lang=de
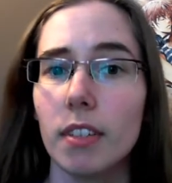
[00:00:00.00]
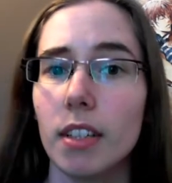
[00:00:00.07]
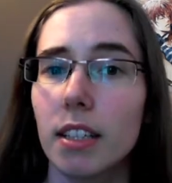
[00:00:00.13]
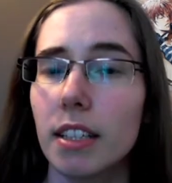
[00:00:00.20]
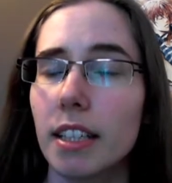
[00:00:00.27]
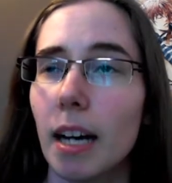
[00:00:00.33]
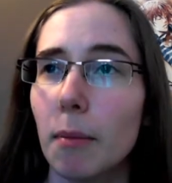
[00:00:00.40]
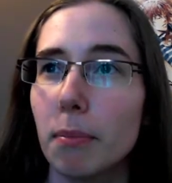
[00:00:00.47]

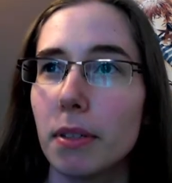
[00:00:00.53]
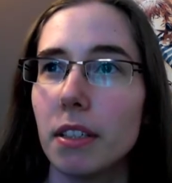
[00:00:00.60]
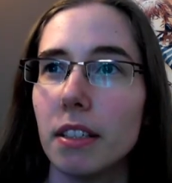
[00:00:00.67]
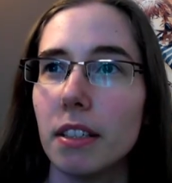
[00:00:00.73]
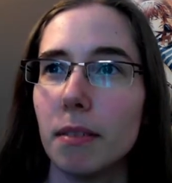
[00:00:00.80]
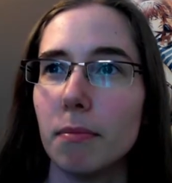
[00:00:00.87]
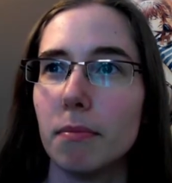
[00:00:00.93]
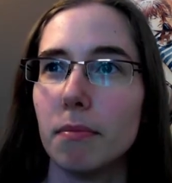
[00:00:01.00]
Ich habe
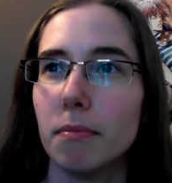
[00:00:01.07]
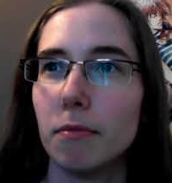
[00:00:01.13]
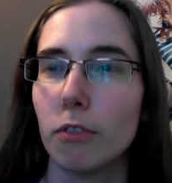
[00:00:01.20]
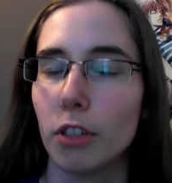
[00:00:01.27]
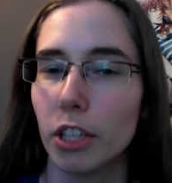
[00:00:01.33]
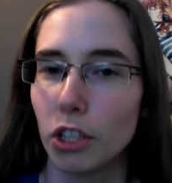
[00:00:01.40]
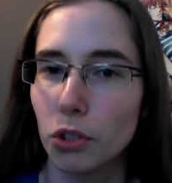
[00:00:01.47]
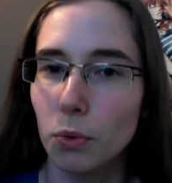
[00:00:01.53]
ähm,
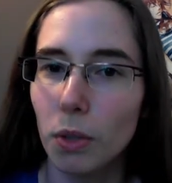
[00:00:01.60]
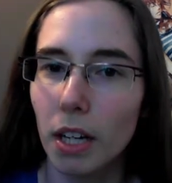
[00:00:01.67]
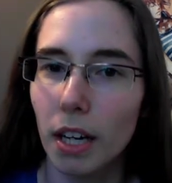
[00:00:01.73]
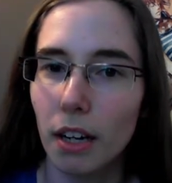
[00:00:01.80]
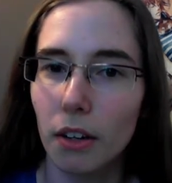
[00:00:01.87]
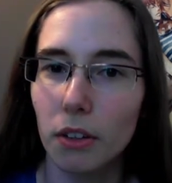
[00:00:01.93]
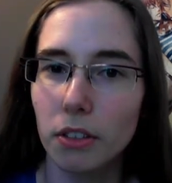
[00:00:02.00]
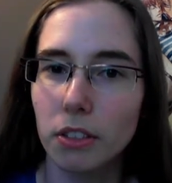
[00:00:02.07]
von der Schule
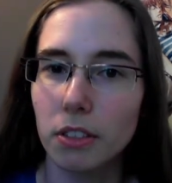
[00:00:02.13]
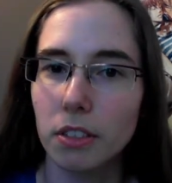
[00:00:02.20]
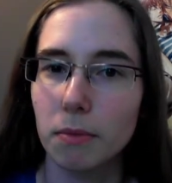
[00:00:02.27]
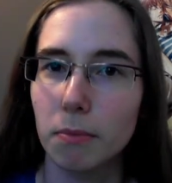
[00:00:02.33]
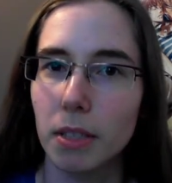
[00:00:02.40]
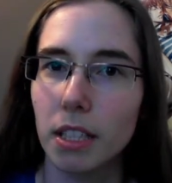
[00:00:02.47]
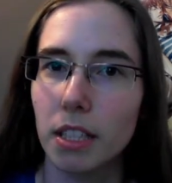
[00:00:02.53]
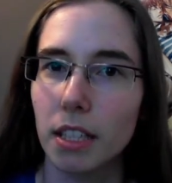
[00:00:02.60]
aus,
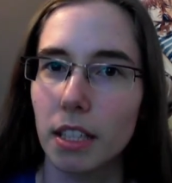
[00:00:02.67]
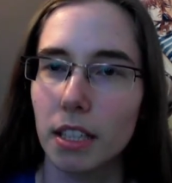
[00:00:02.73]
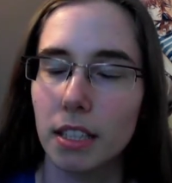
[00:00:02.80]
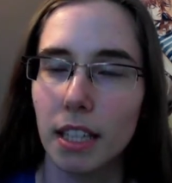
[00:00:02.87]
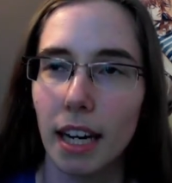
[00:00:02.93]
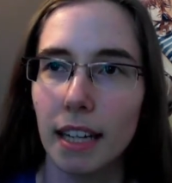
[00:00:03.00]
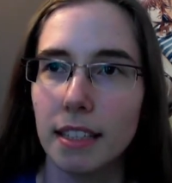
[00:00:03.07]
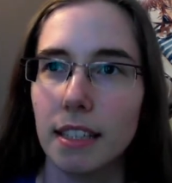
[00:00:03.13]
bin ich in der
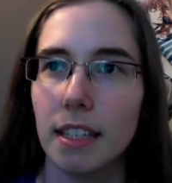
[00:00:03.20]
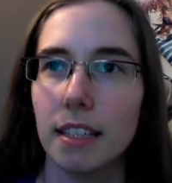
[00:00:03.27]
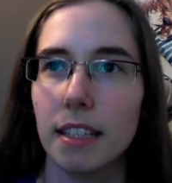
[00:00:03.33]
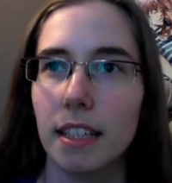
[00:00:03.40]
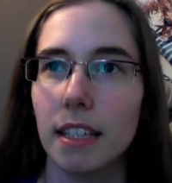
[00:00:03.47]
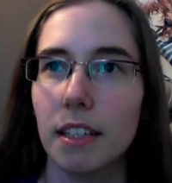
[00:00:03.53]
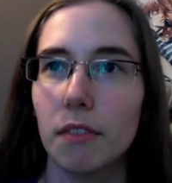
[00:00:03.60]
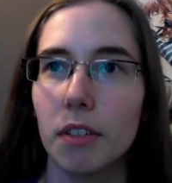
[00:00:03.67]
Theater AG
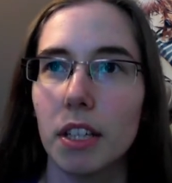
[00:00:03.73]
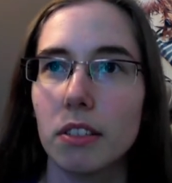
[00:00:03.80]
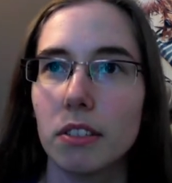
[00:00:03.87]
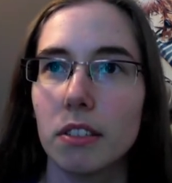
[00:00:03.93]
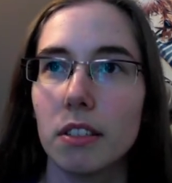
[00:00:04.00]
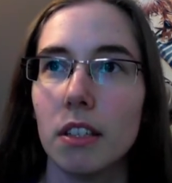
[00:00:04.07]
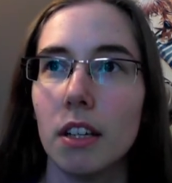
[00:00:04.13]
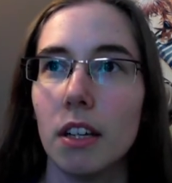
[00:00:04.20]

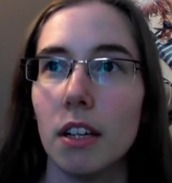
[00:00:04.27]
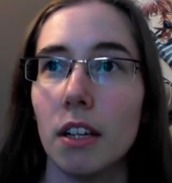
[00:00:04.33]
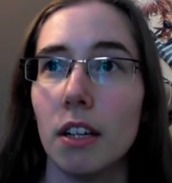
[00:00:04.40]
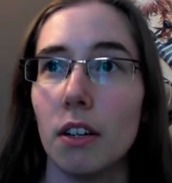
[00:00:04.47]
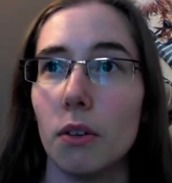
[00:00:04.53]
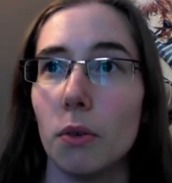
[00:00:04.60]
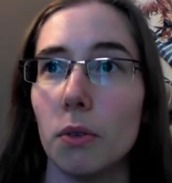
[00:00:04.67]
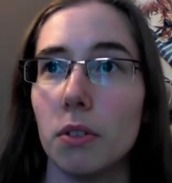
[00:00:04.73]
gewesen
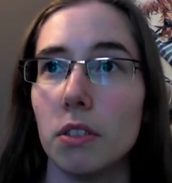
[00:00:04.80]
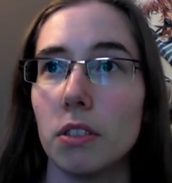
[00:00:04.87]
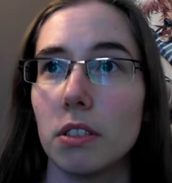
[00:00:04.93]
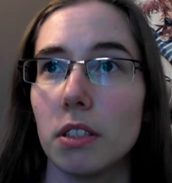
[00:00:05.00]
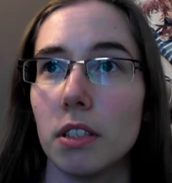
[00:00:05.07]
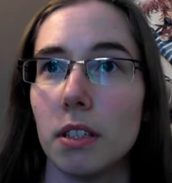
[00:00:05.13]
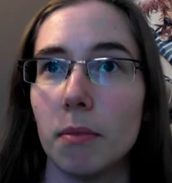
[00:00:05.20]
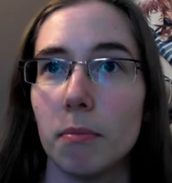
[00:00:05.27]
und
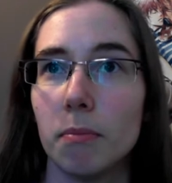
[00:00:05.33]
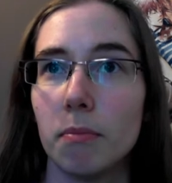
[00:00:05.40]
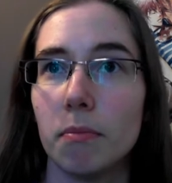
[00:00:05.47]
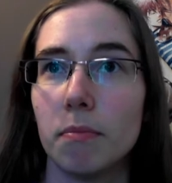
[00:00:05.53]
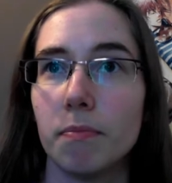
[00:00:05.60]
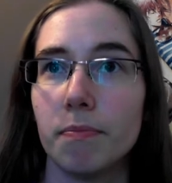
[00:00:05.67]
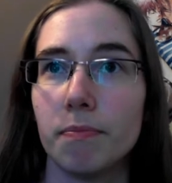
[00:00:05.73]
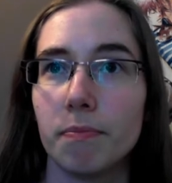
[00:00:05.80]
ähm,
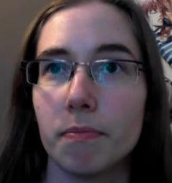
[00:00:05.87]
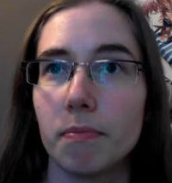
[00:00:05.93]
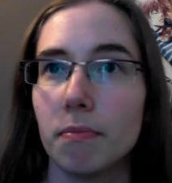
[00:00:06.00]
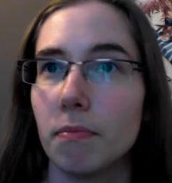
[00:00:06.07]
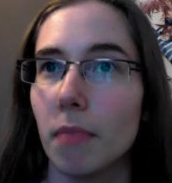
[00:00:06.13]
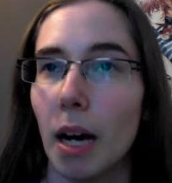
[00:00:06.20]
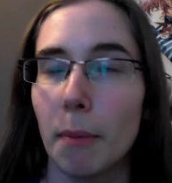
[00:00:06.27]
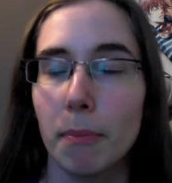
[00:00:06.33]

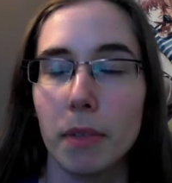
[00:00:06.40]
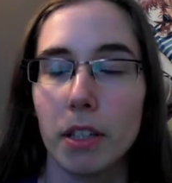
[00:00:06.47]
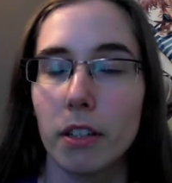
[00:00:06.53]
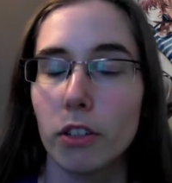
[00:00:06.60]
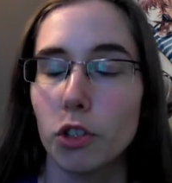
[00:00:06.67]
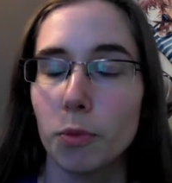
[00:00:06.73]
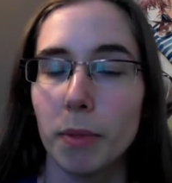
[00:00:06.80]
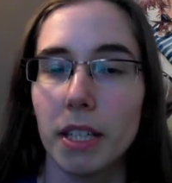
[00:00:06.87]
habe
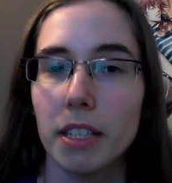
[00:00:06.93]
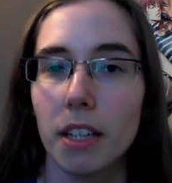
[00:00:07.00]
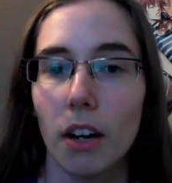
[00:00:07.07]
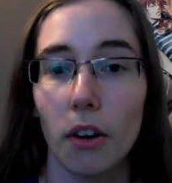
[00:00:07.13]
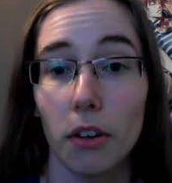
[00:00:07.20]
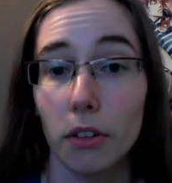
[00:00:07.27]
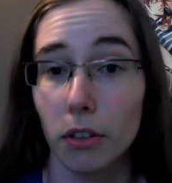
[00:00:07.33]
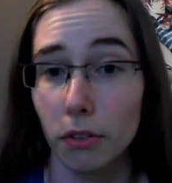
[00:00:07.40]
mich später
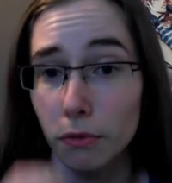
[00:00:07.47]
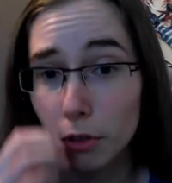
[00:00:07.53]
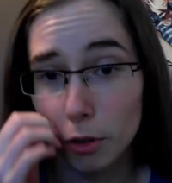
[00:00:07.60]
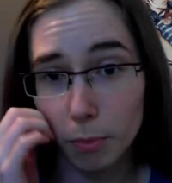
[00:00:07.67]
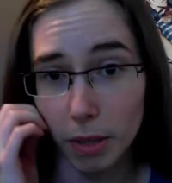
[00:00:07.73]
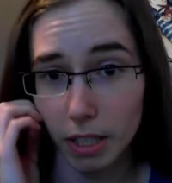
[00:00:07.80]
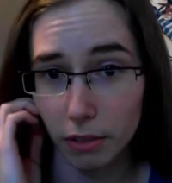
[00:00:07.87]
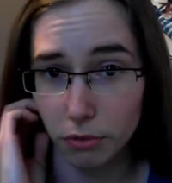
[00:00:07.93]
auch noch
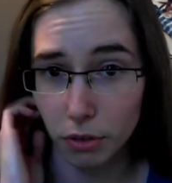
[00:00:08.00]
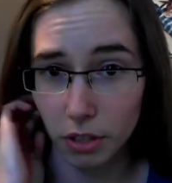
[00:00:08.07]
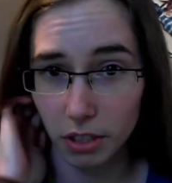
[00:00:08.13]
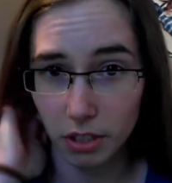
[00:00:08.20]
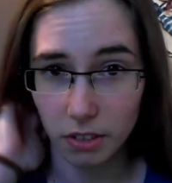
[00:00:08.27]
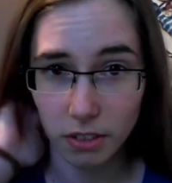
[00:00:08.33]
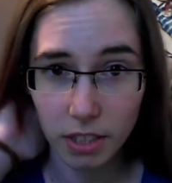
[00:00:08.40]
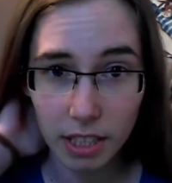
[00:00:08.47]
furchtbar dafür
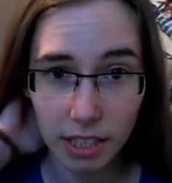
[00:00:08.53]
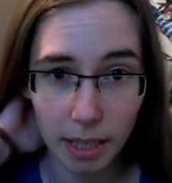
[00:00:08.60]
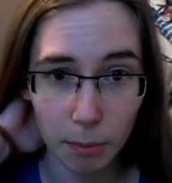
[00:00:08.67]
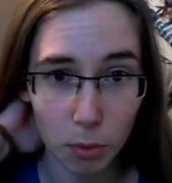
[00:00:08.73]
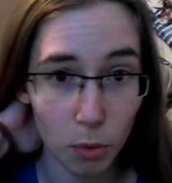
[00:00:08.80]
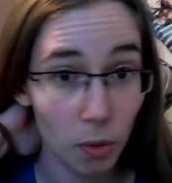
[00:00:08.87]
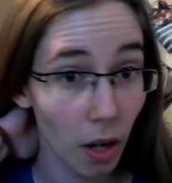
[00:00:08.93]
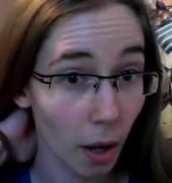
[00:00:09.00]
interessiert,
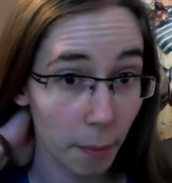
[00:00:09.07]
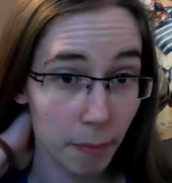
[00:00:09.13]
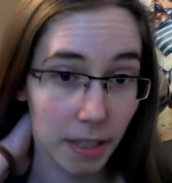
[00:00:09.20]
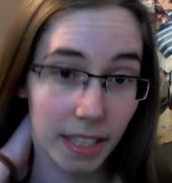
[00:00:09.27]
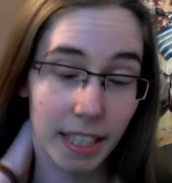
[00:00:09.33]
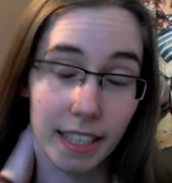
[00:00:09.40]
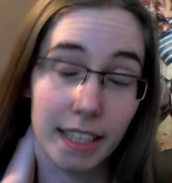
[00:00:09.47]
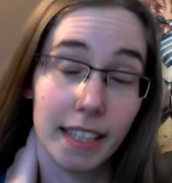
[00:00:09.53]
habe
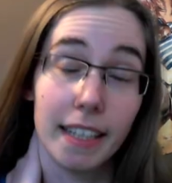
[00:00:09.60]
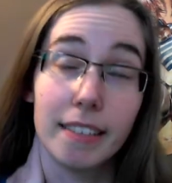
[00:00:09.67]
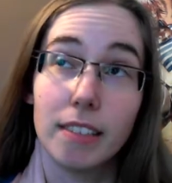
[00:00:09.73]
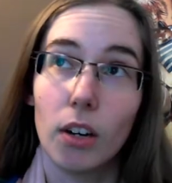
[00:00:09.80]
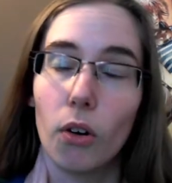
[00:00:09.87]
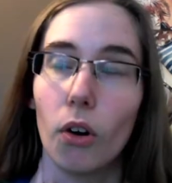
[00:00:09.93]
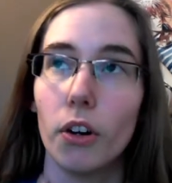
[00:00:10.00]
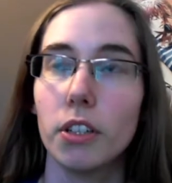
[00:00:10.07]
unheimlich, ich
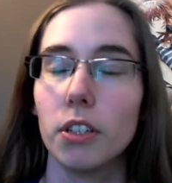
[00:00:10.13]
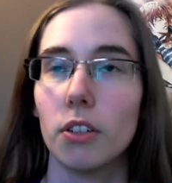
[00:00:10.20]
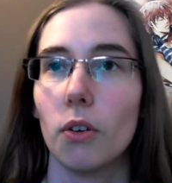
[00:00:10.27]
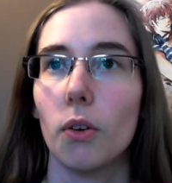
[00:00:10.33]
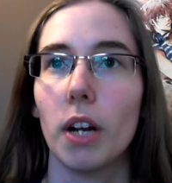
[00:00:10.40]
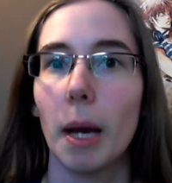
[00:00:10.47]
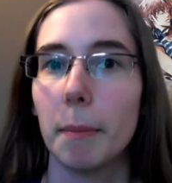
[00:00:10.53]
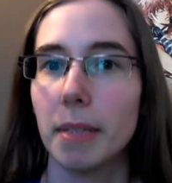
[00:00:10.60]
lese auch heute noch
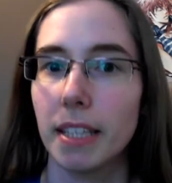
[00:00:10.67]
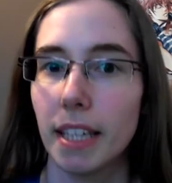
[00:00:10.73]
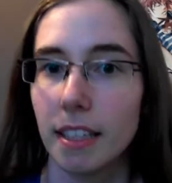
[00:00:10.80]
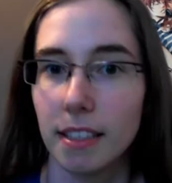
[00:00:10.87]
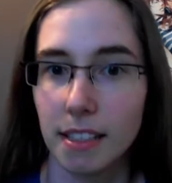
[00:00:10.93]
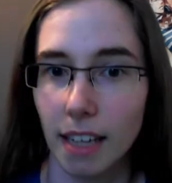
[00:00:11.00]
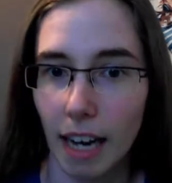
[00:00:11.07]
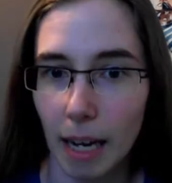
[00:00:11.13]
unheimlich
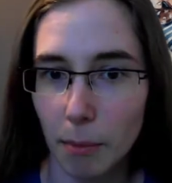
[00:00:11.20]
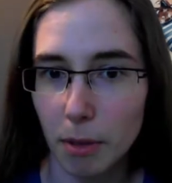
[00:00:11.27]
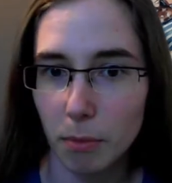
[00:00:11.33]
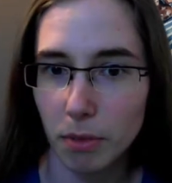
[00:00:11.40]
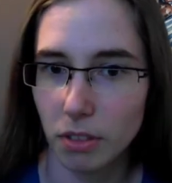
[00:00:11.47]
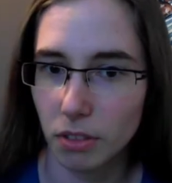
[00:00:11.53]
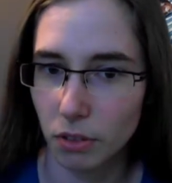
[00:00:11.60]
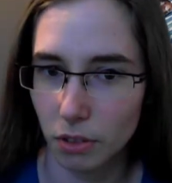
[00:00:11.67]
gerne Dramen
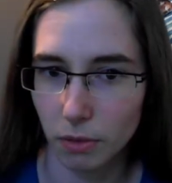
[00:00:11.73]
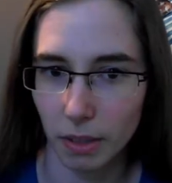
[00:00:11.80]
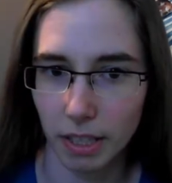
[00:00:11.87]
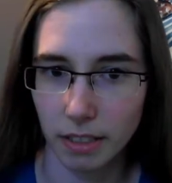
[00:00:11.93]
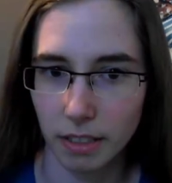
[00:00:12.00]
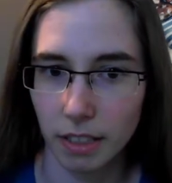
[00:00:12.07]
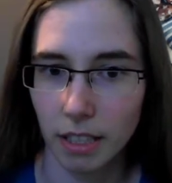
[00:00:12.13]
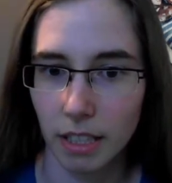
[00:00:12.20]

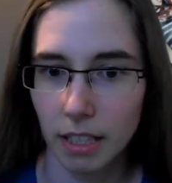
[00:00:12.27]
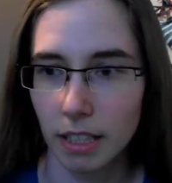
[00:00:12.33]
bzw.